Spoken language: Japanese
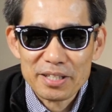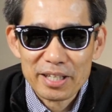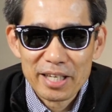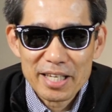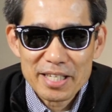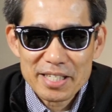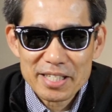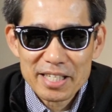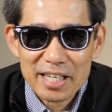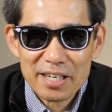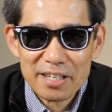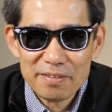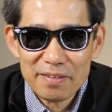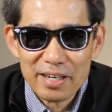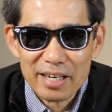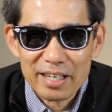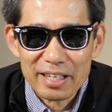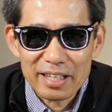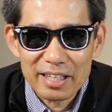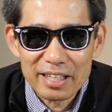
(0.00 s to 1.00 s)
決済
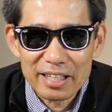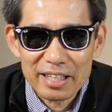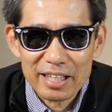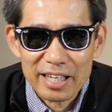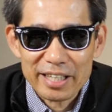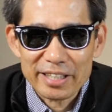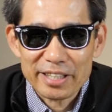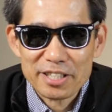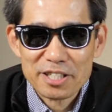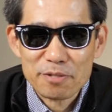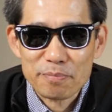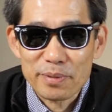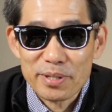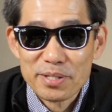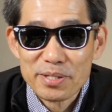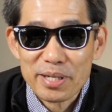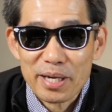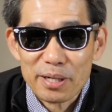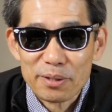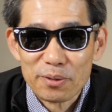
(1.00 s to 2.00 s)
は
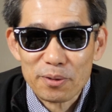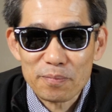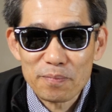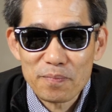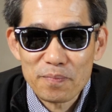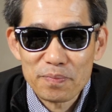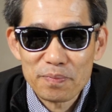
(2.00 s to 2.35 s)
アリエクスプレスがやると。